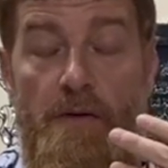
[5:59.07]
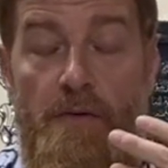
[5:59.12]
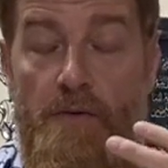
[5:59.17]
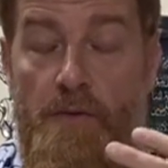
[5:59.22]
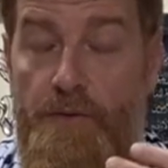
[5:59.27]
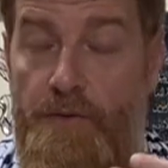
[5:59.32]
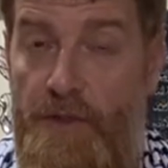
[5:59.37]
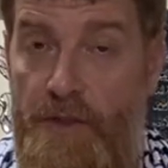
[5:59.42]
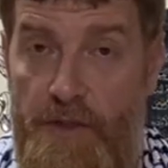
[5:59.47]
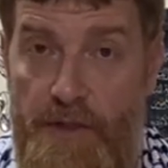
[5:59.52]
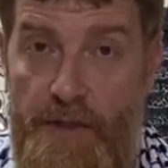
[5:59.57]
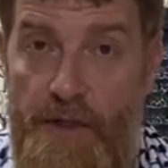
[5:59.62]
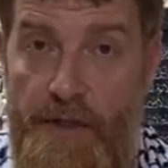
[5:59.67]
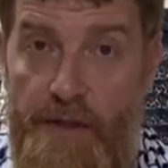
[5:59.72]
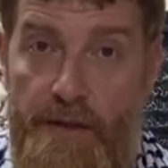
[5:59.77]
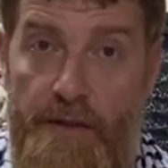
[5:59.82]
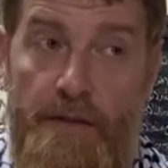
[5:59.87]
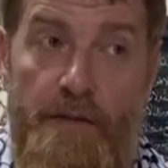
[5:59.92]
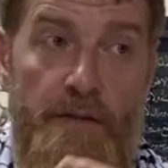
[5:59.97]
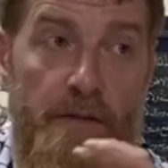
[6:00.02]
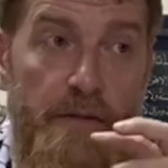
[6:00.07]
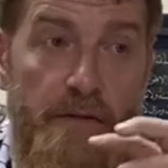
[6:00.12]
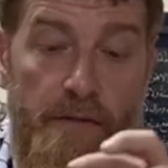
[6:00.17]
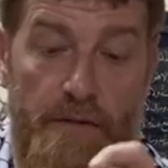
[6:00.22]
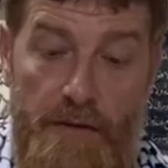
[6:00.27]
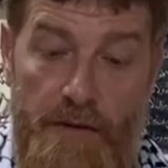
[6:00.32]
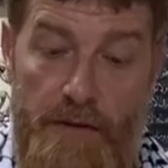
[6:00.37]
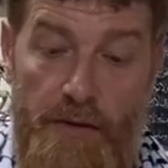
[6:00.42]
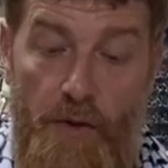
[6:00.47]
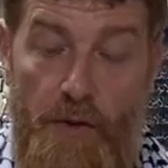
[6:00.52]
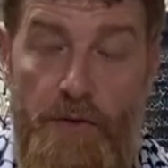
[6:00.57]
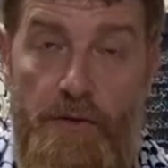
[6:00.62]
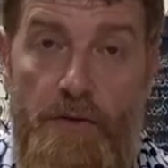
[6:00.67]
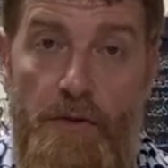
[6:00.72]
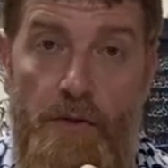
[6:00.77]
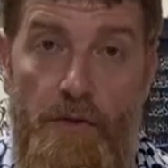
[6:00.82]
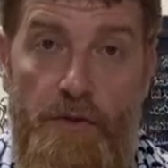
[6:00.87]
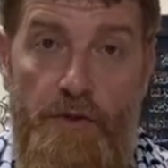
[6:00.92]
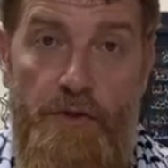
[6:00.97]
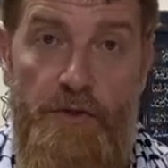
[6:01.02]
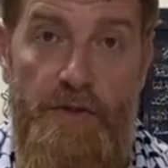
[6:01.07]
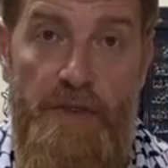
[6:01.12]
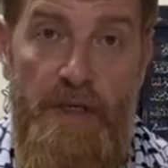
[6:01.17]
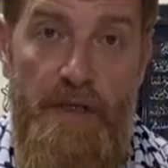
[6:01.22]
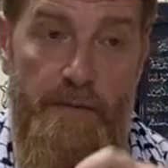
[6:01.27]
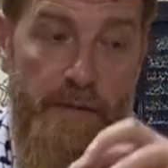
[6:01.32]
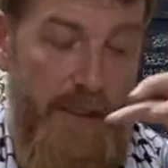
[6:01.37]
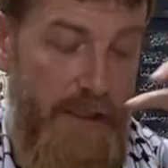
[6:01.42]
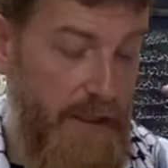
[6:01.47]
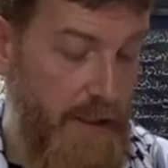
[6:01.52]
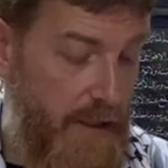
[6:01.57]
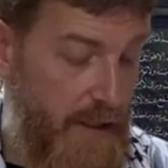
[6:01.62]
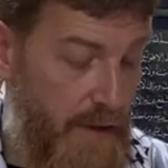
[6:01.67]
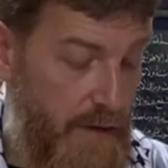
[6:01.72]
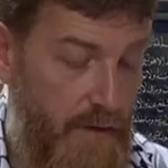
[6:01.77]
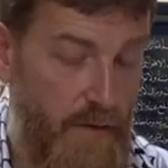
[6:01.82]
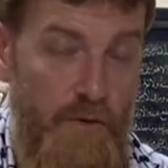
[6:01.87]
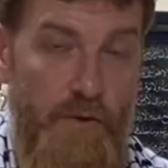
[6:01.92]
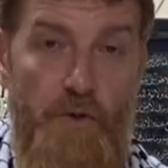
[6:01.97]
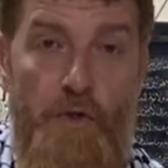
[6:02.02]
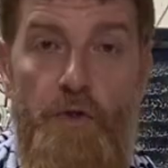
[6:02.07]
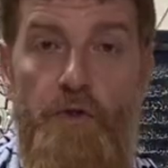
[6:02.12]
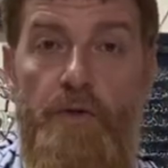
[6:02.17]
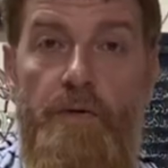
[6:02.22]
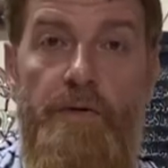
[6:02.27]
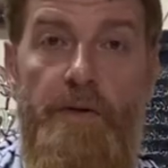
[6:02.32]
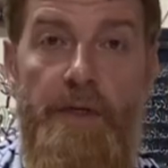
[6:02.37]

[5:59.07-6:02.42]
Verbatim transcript: وبتقدر تحط العش زي ما كان وتحطه في